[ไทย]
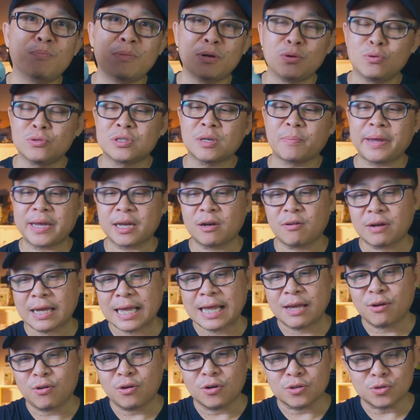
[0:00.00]
มาดูสเปคค
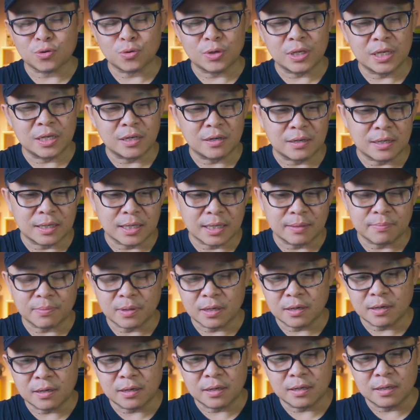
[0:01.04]
ร่าวๆของตัวนี้ก่อนนะครับ
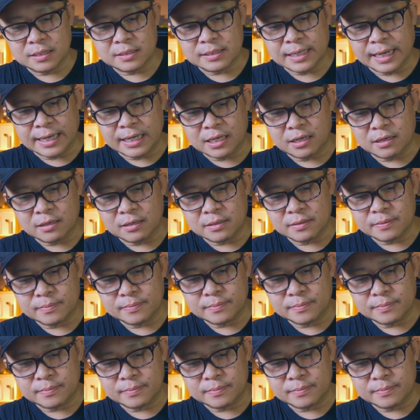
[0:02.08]
ก็ใส่นี่ก่อน